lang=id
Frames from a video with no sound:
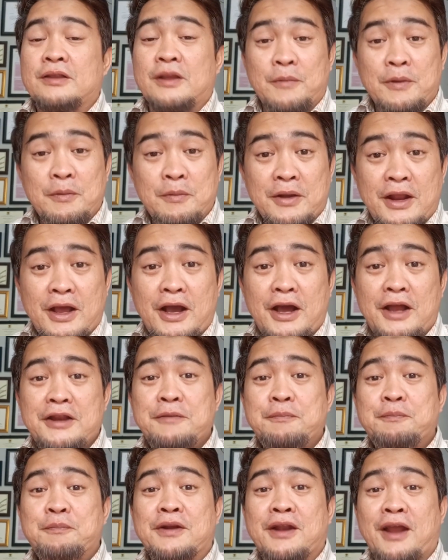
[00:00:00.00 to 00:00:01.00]
Tapi
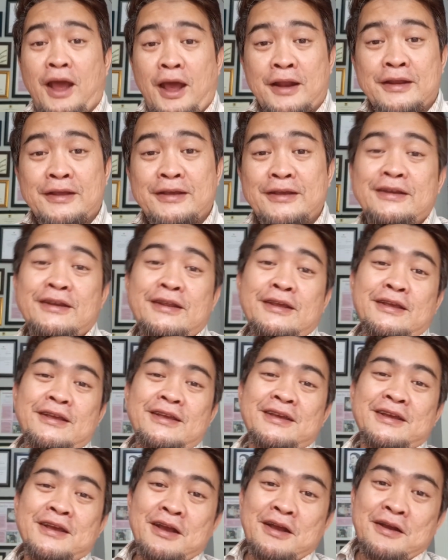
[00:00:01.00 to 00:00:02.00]
barangkali per hari
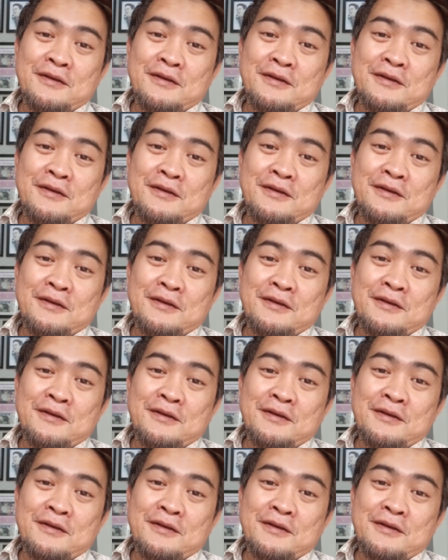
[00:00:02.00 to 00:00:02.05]
ini